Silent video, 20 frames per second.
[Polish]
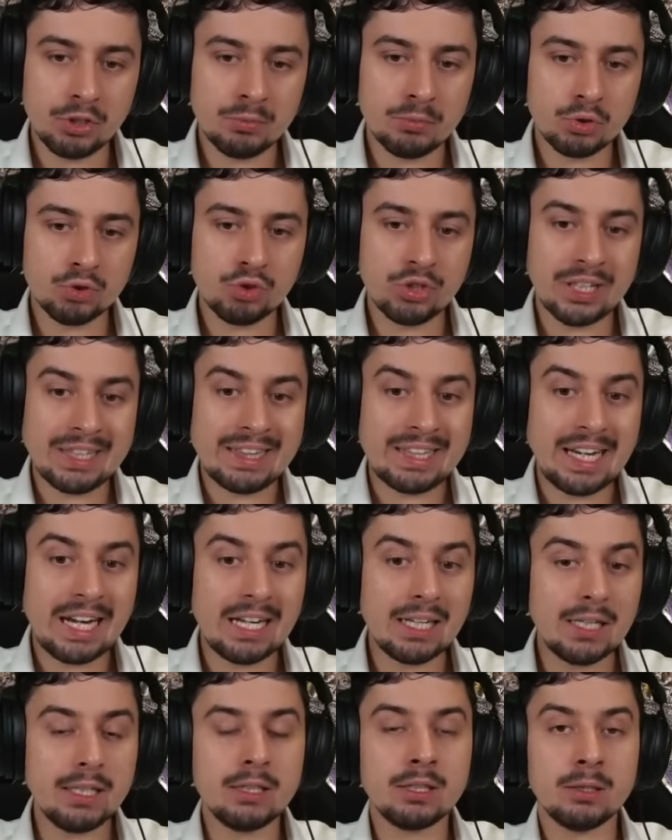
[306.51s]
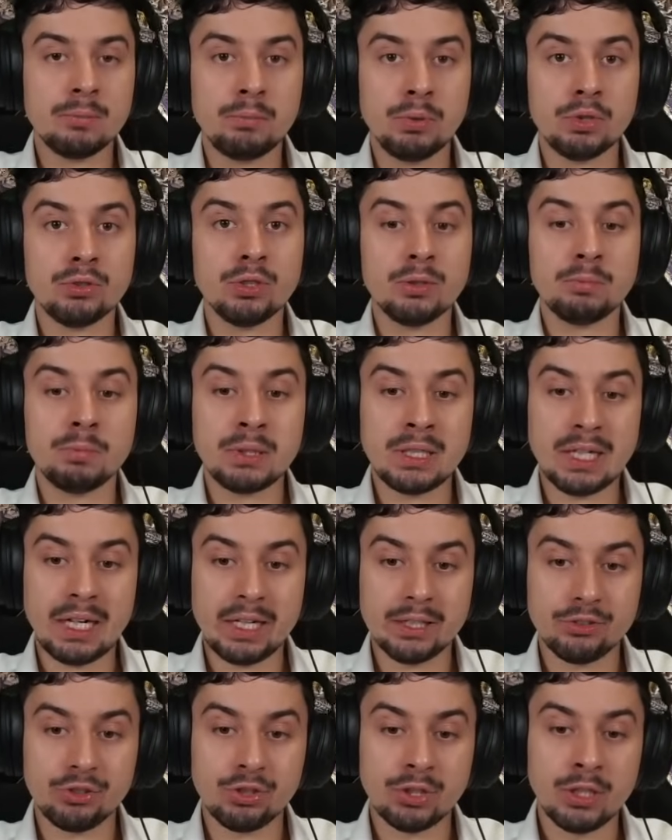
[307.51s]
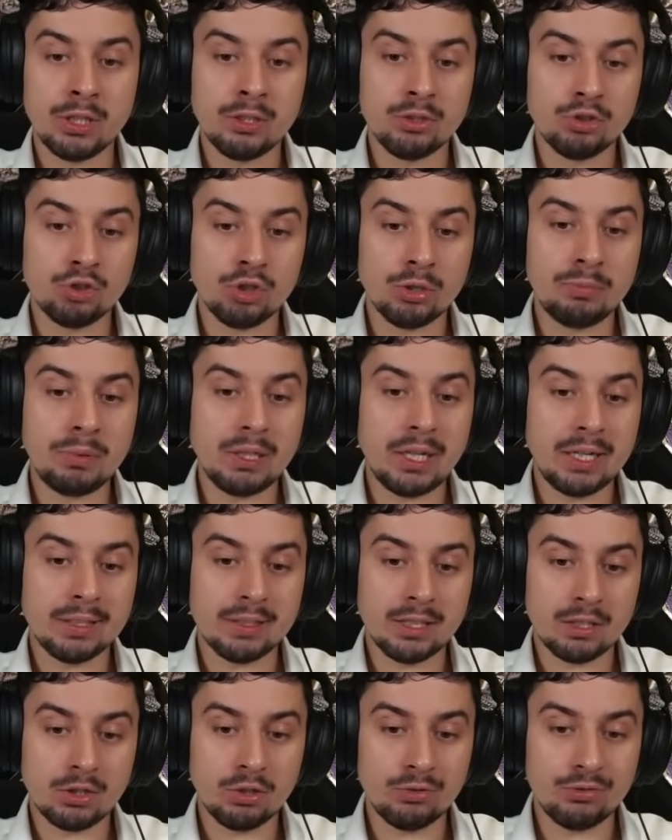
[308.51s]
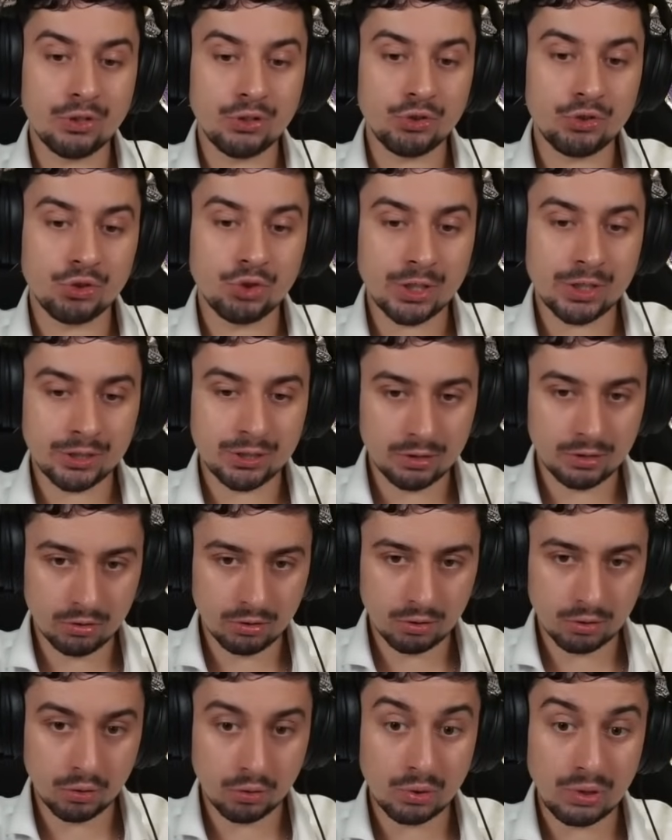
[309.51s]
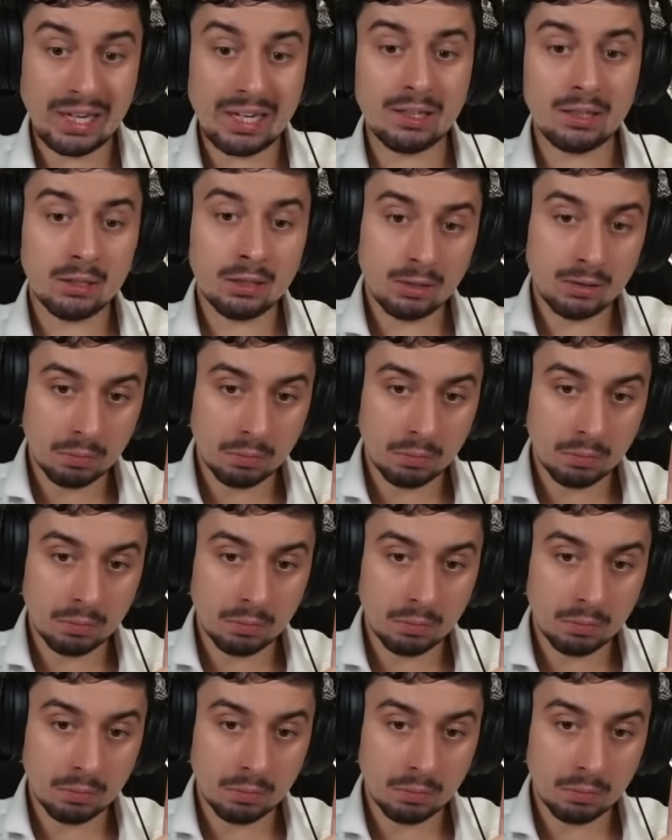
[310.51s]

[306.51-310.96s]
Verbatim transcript: można dalej te piony pchać, żeby atakować Czarnego Króla.